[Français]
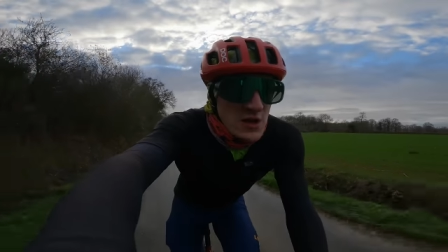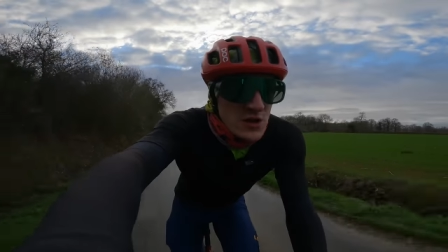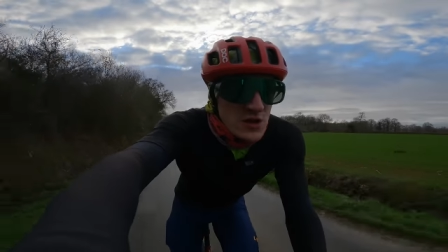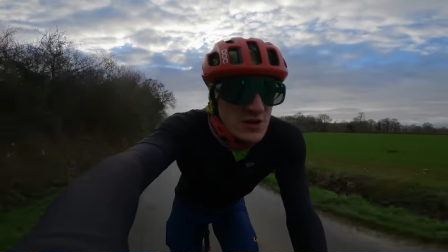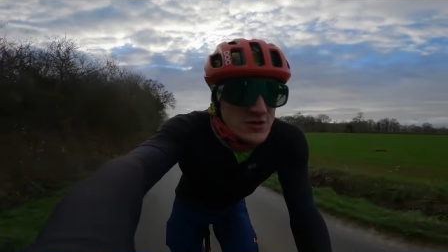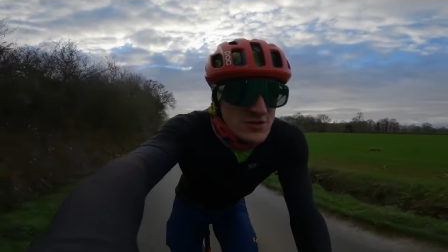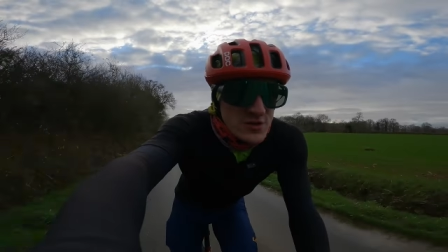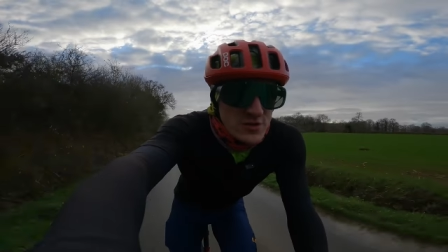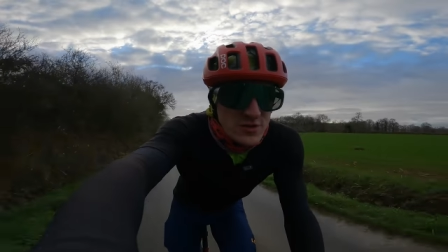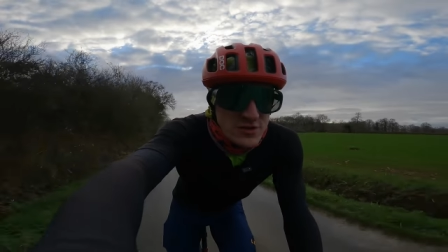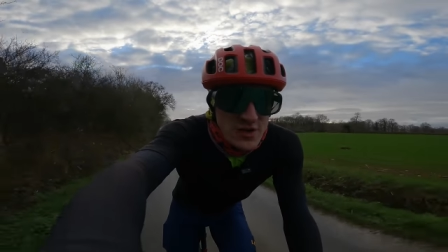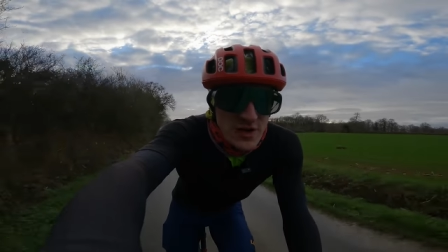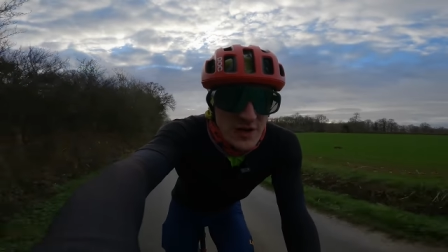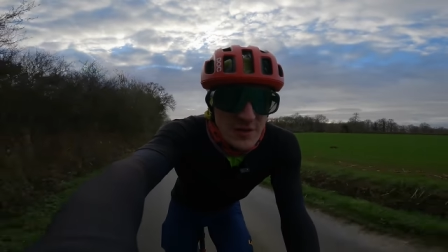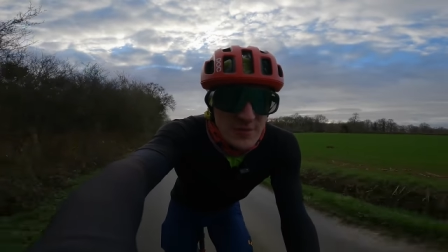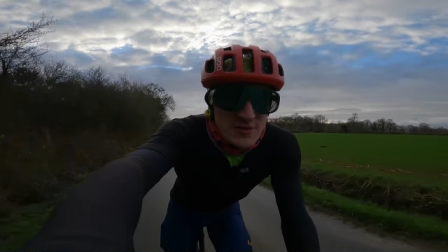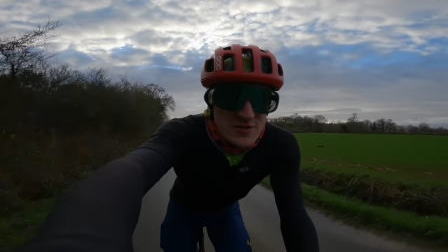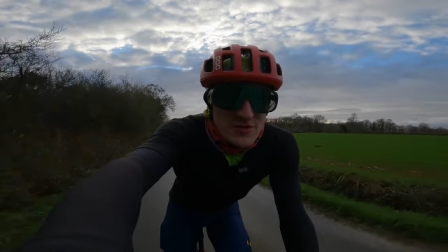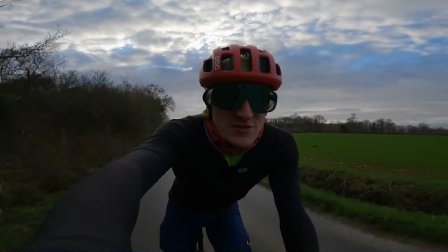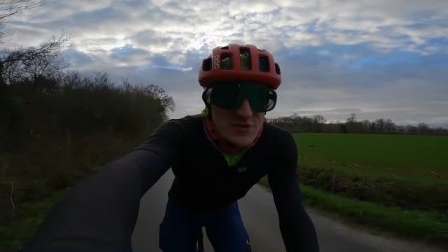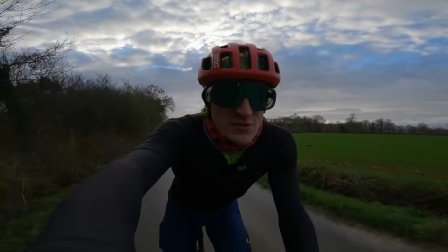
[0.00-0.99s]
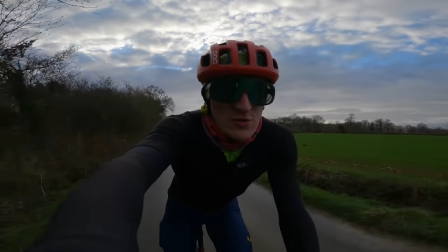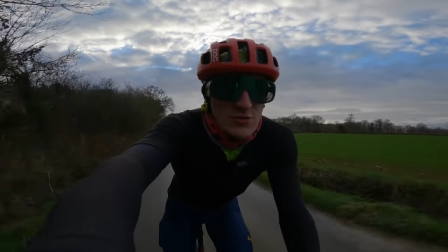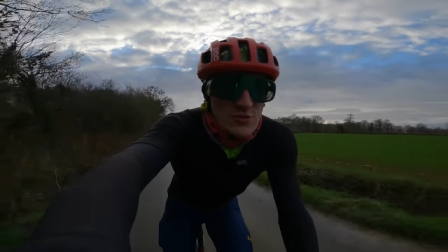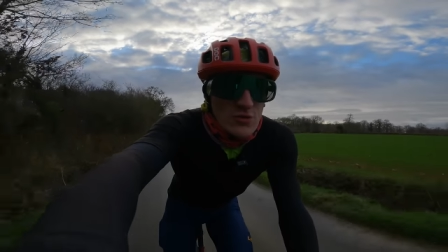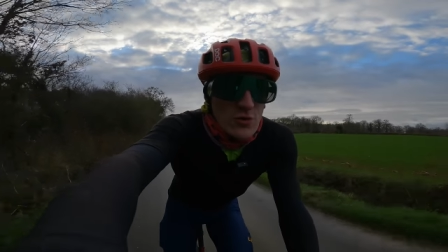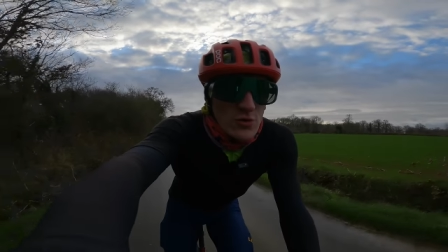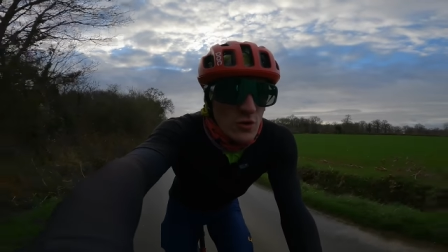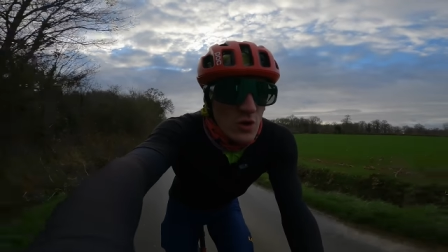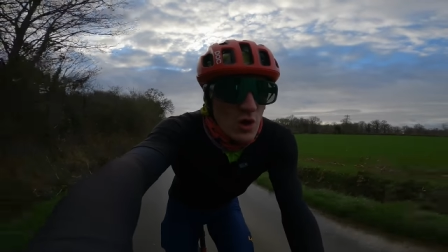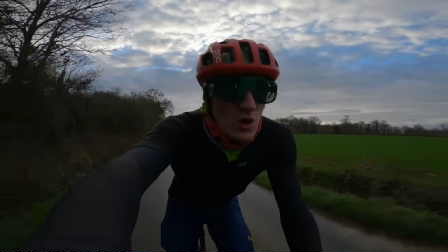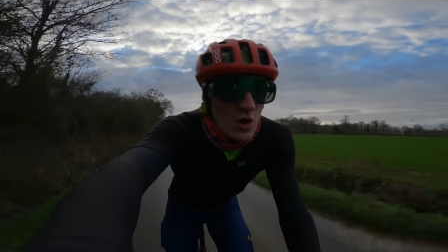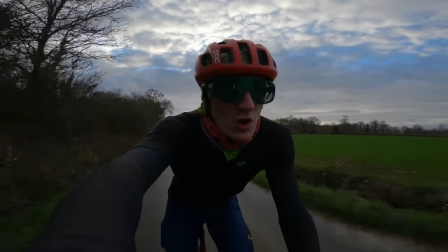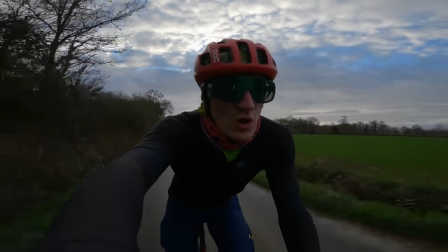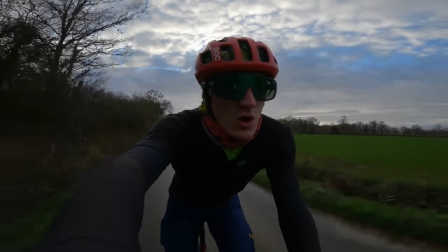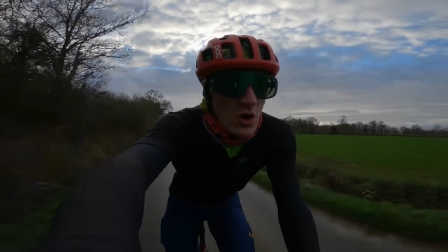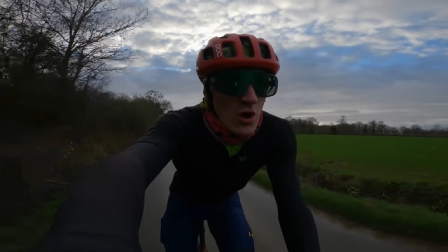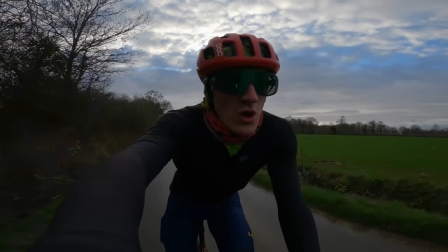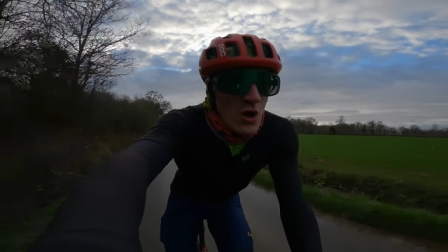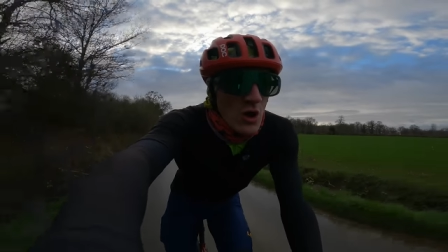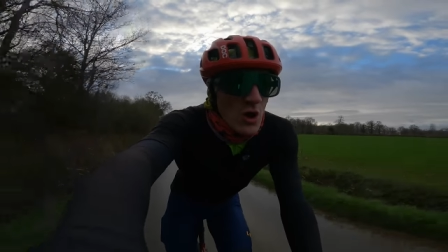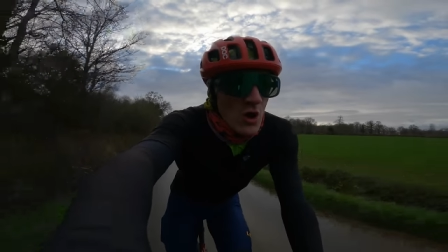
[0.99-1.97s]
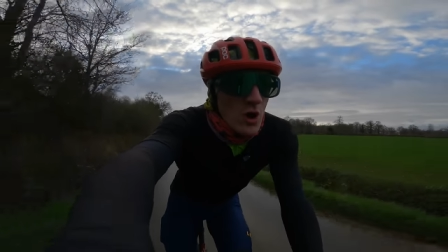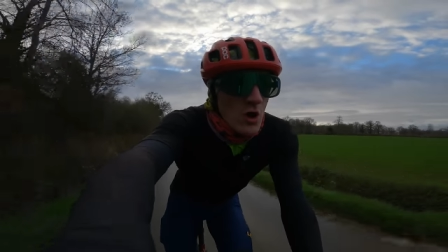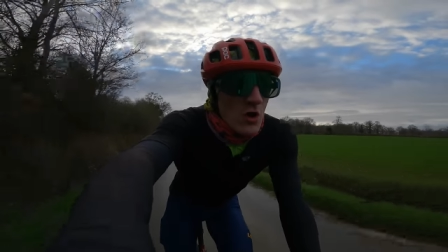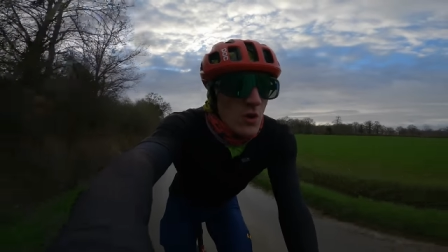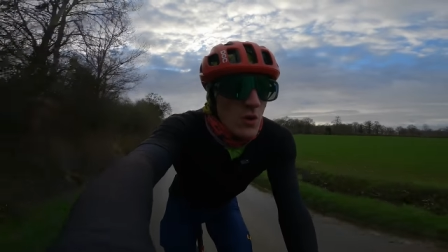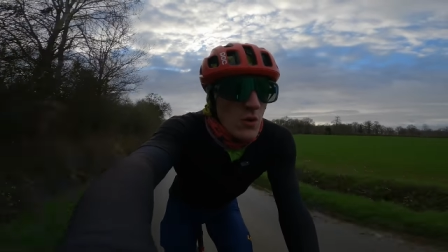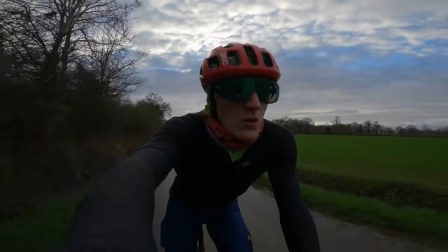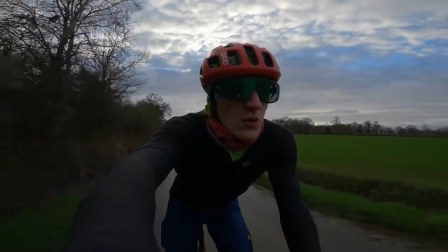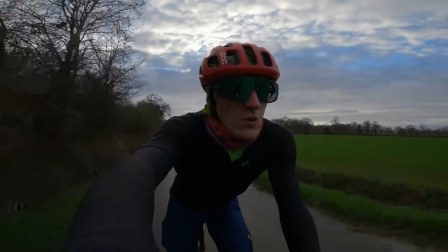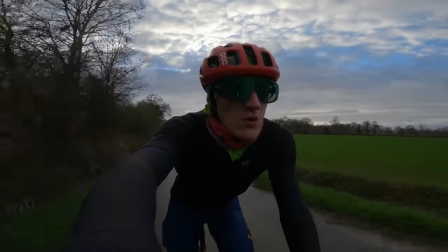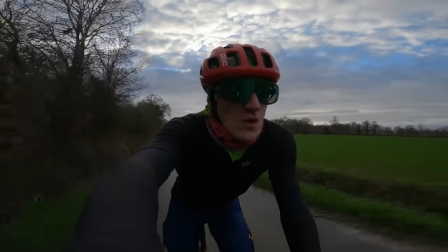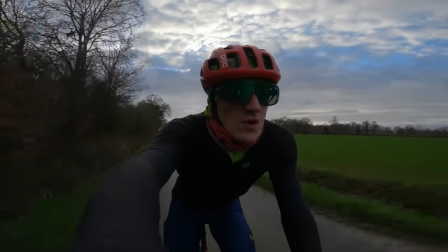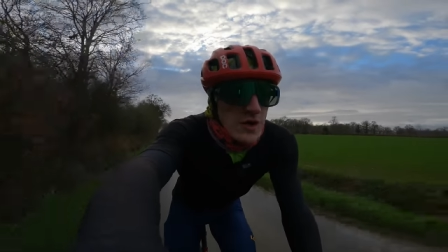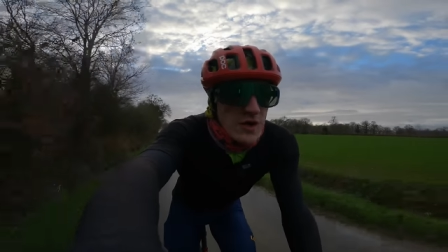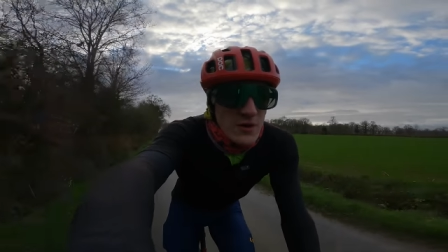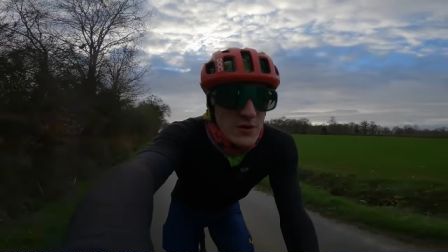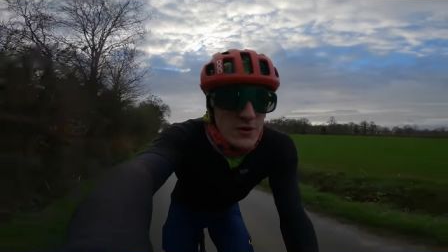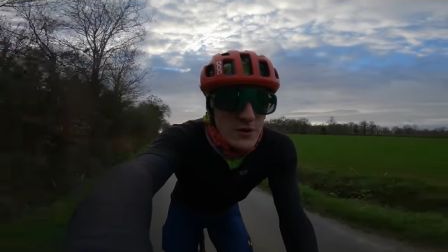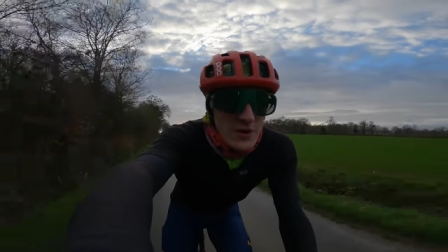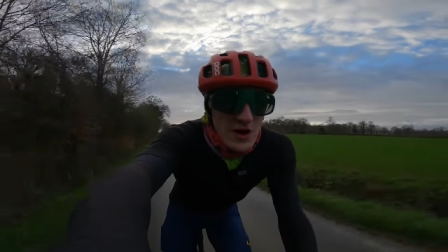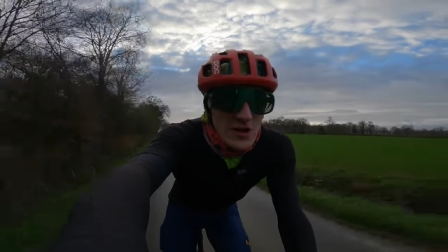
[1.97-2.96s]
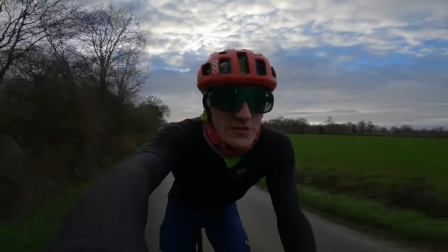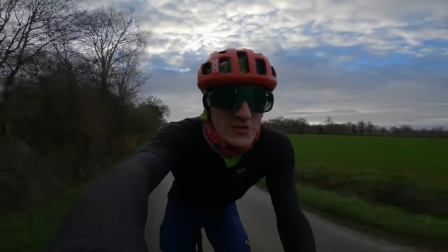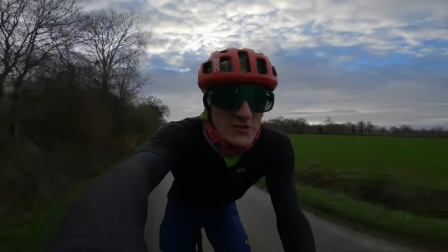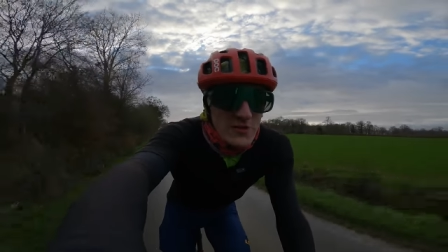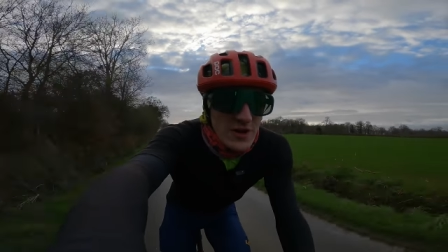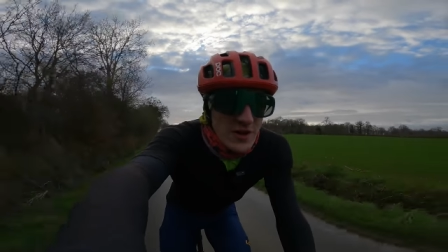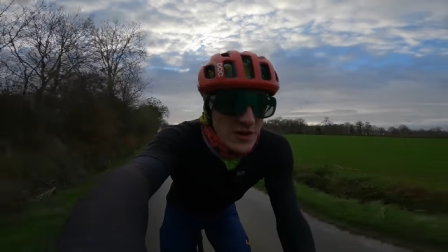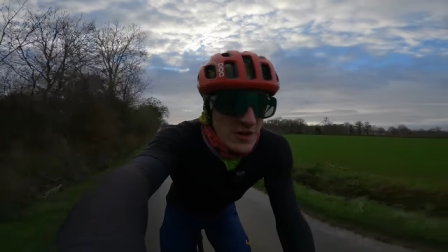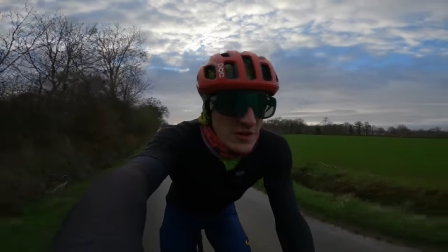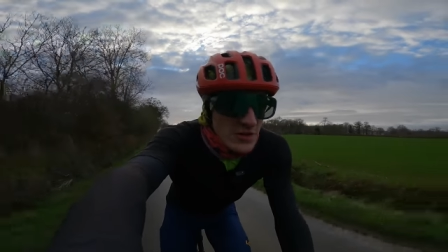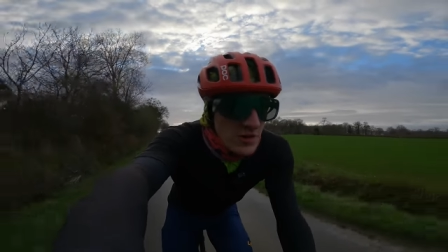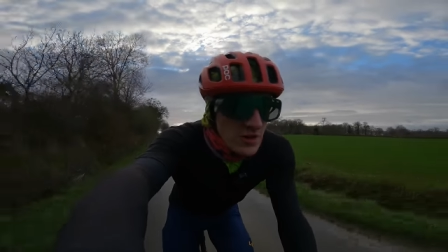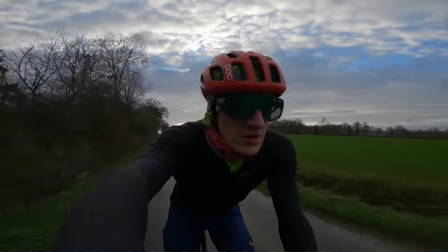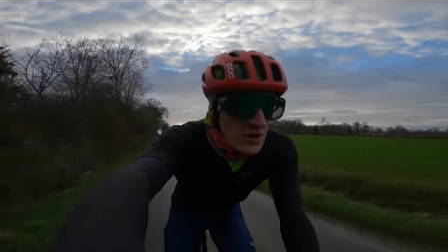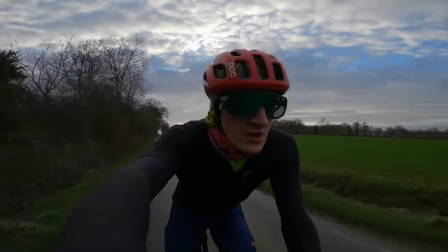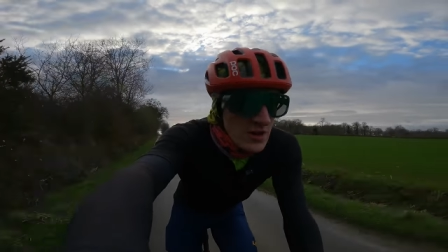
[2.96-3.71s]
et sans que j'ai l'impression de rouler euh, à deux à l'heure.